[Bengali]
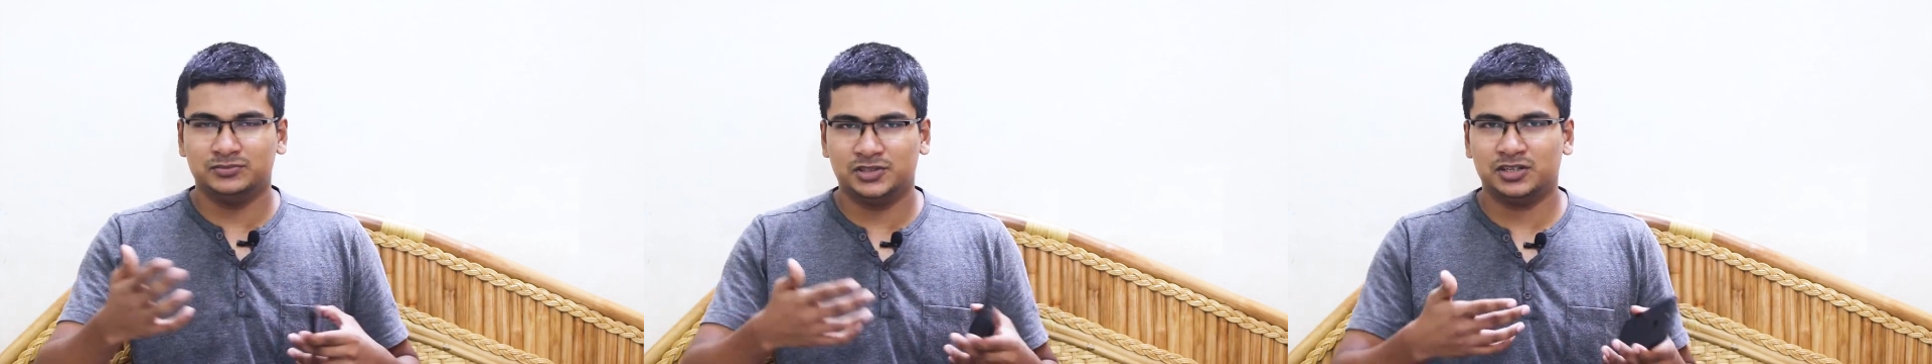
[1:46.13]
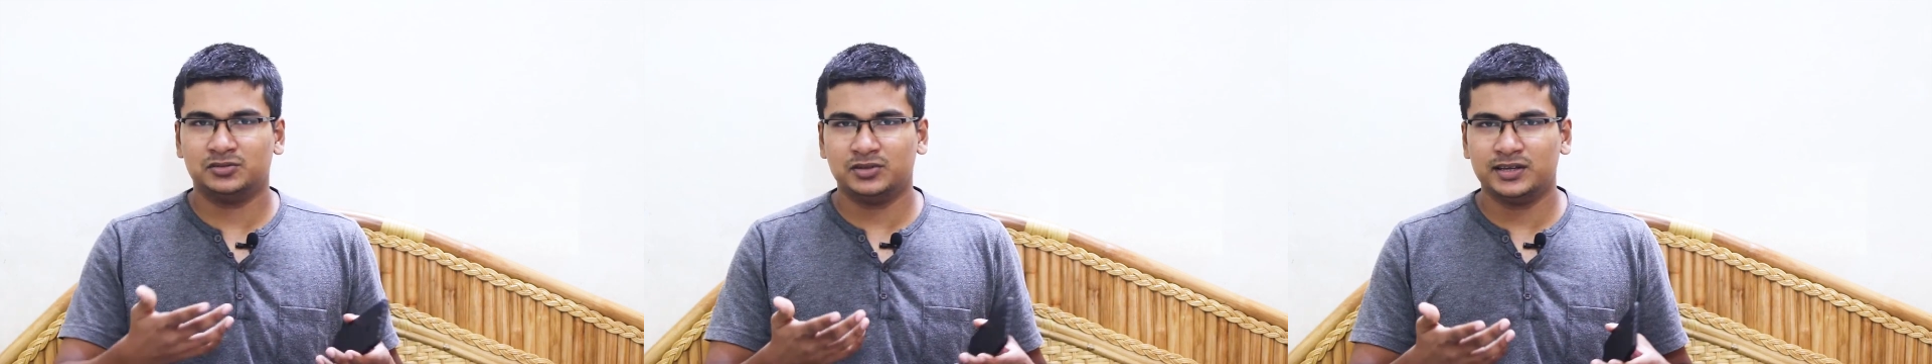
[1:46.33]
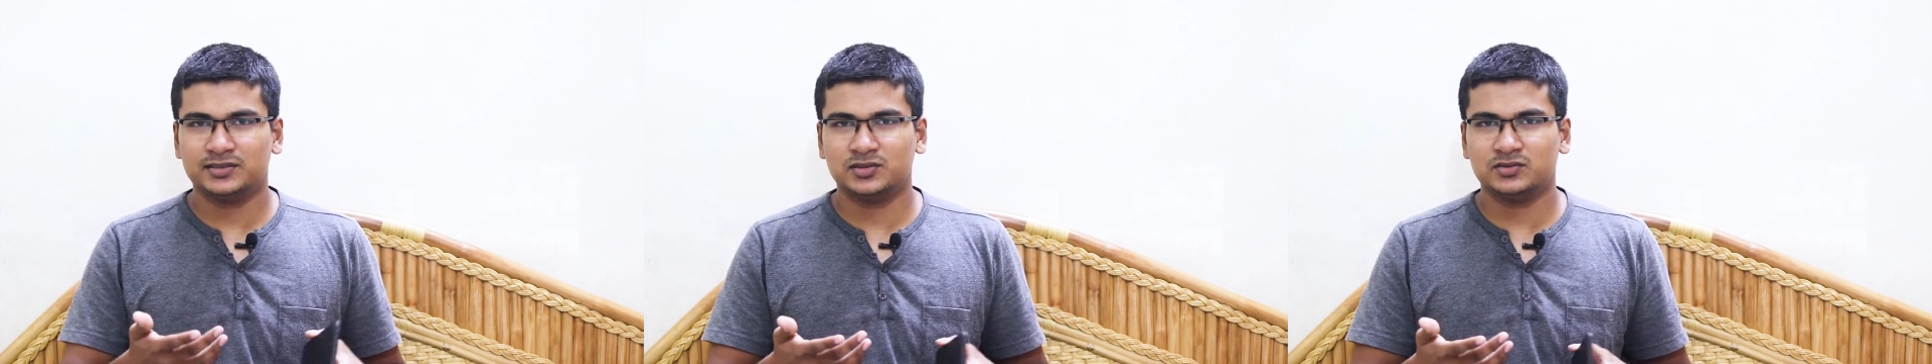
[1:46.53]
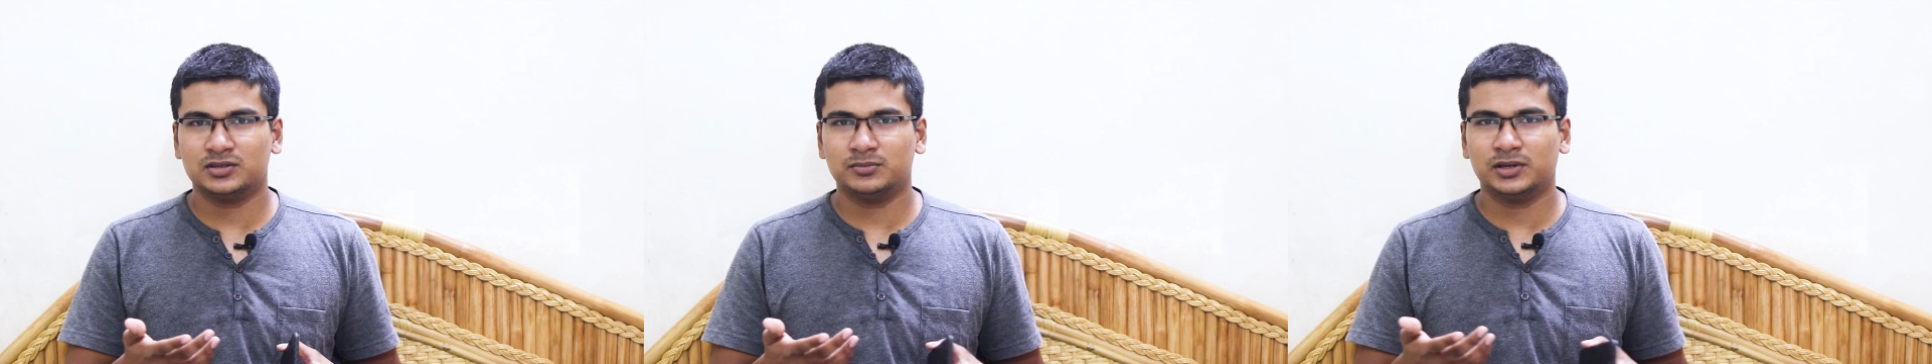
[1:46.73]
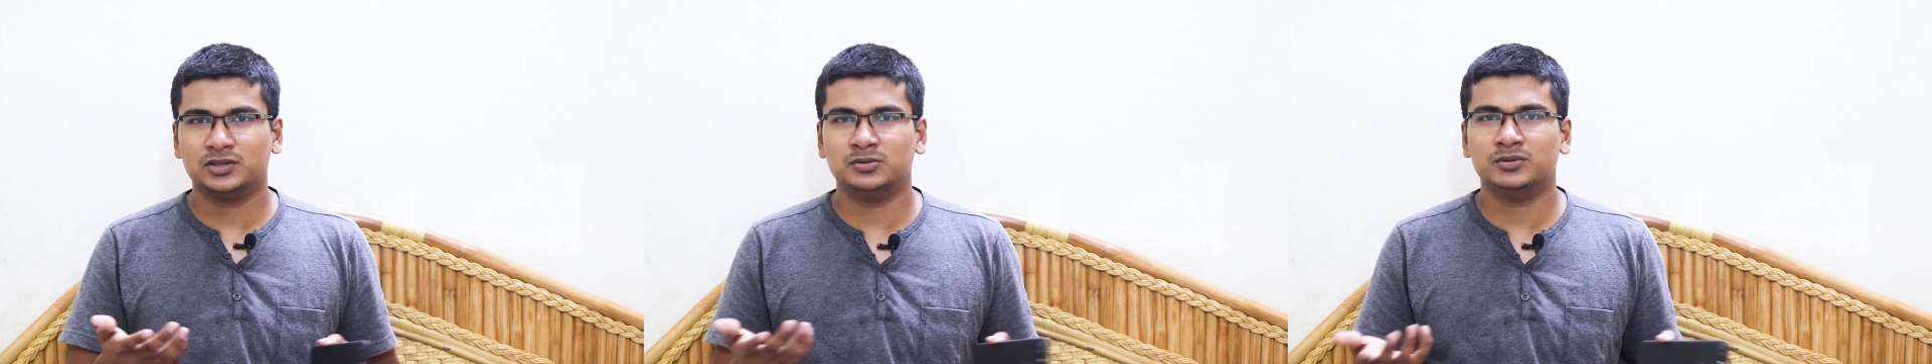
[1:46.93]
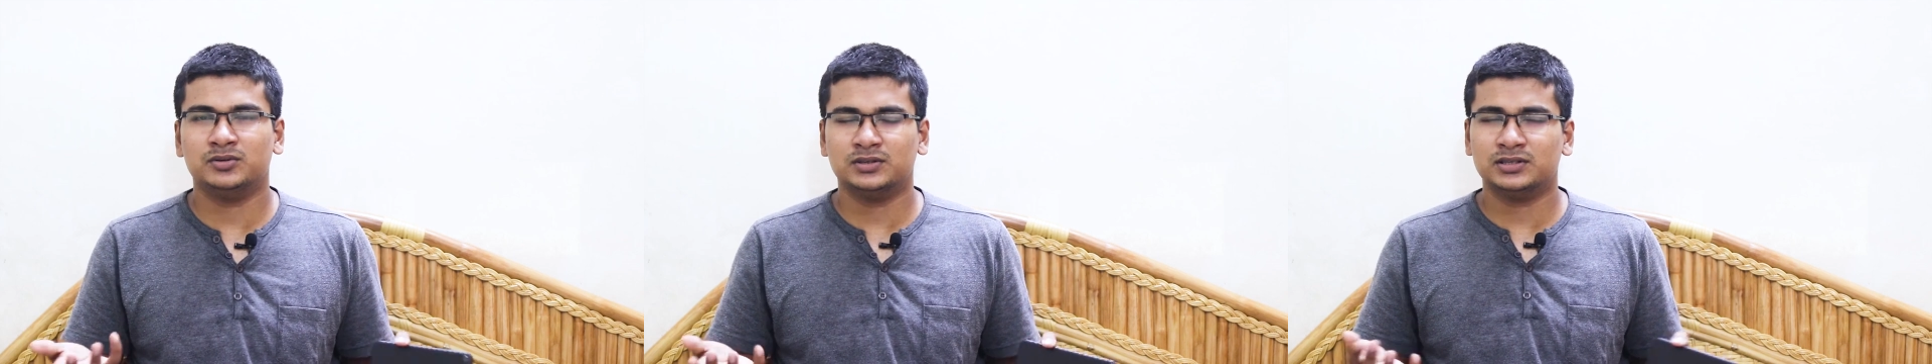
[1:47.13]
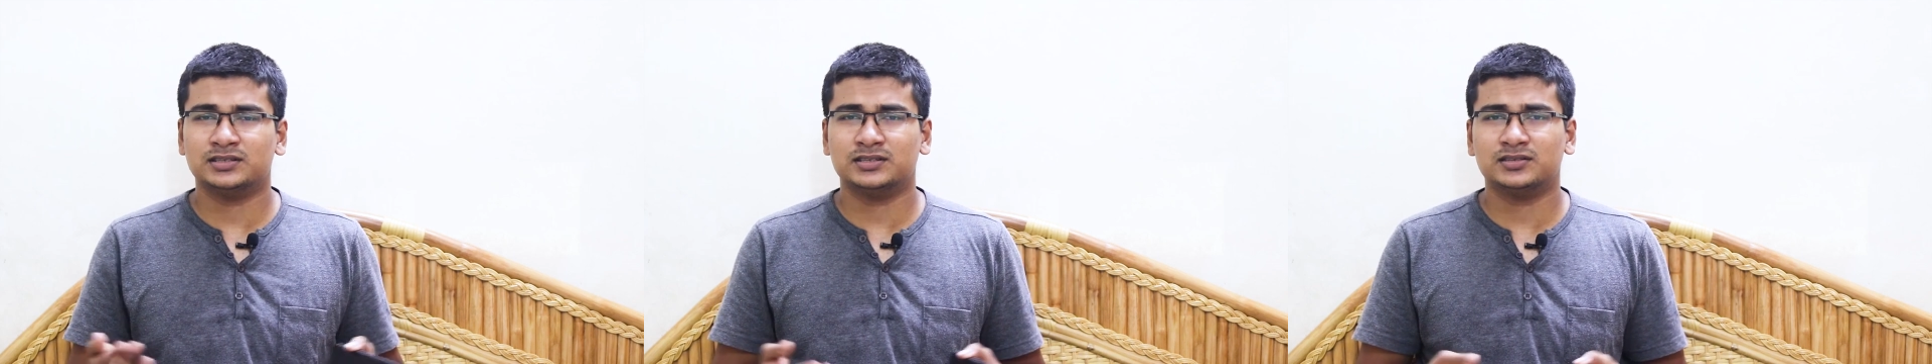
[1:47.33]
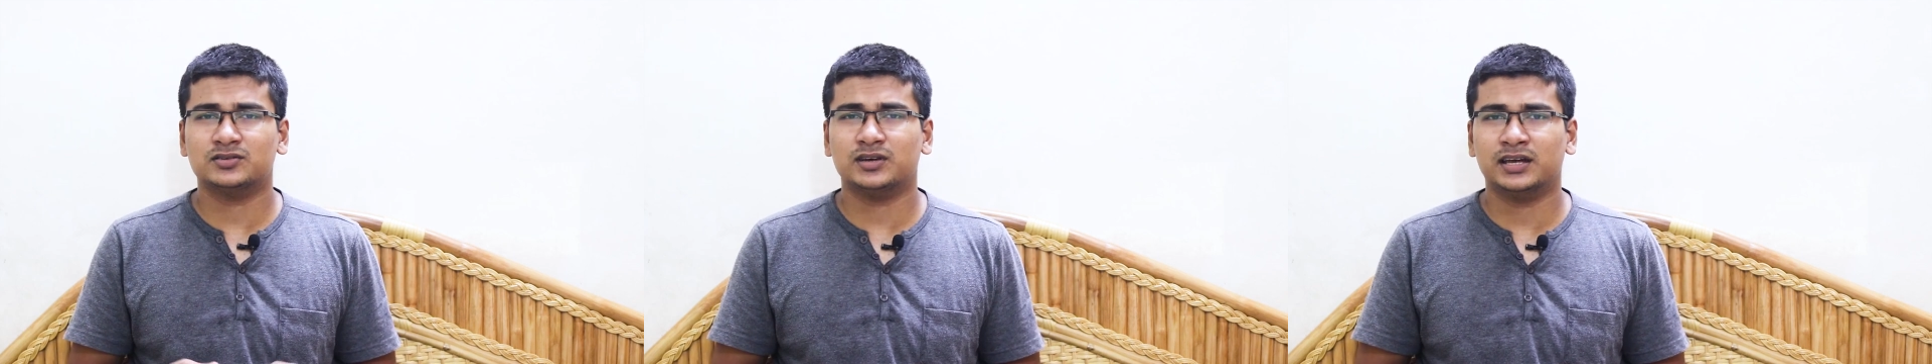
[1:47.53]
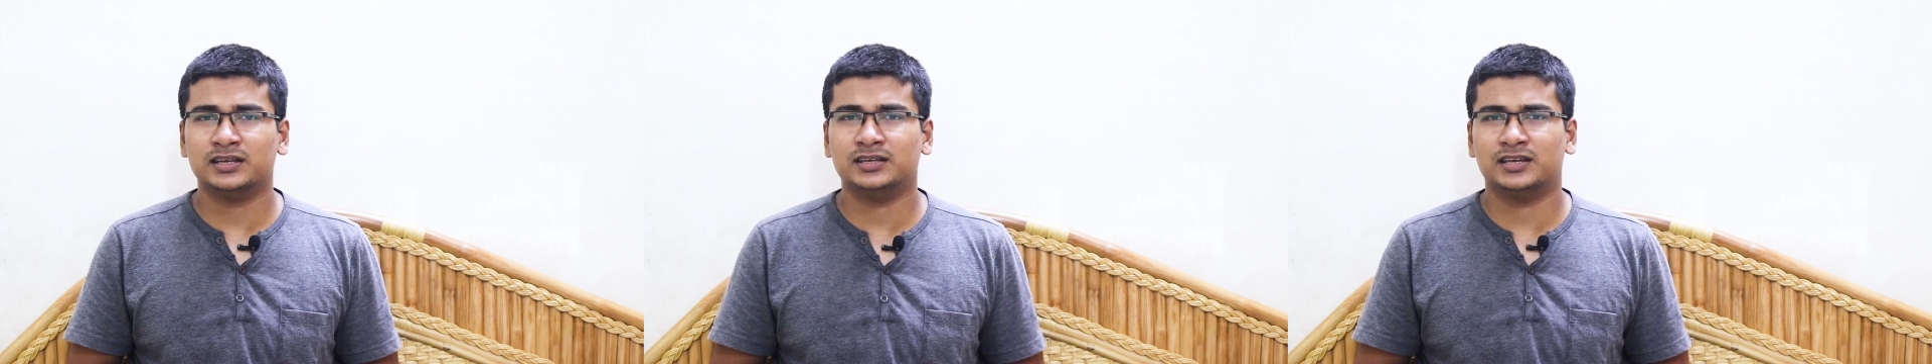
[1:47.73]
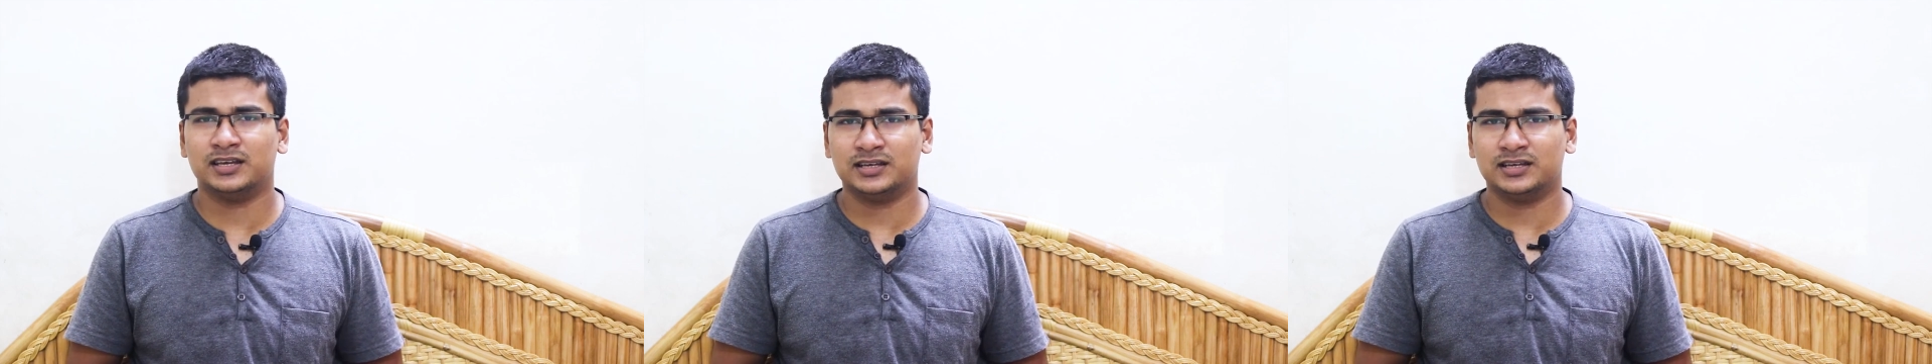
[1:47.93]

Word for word: যেহেতু এই এর মাধ্যমে হইতেছে সো আই